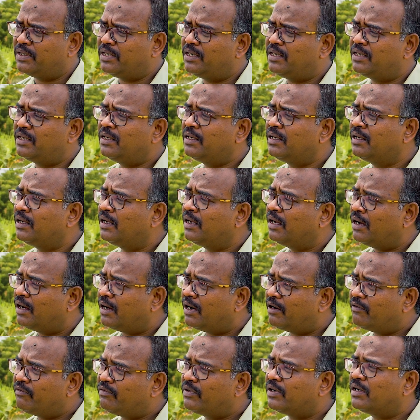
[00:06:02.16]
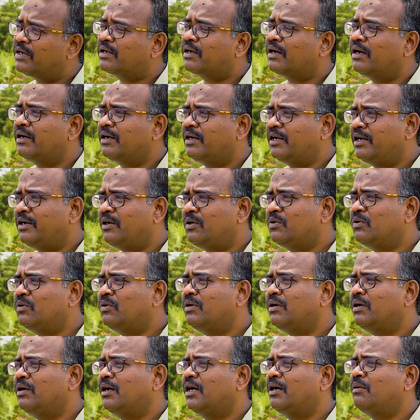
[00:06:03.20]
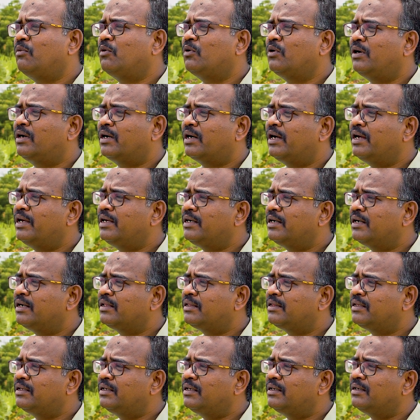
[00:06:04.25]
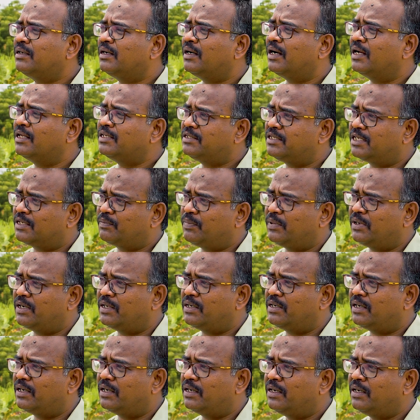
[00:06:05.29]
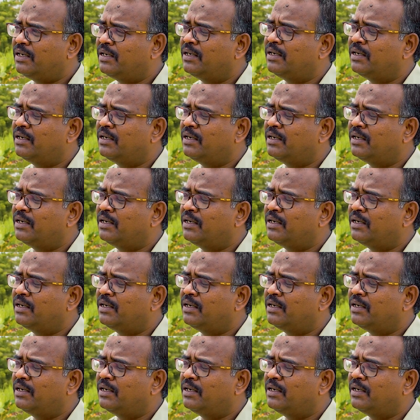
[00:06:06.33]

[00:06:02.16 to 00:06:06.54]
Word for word: பண்ணிவிட்டு ஆஃப்டர் காங்கிரீட்டும் நாம் ஒரு டிராயிங் எடுத்து அதை செக் பண்ணுறதுனால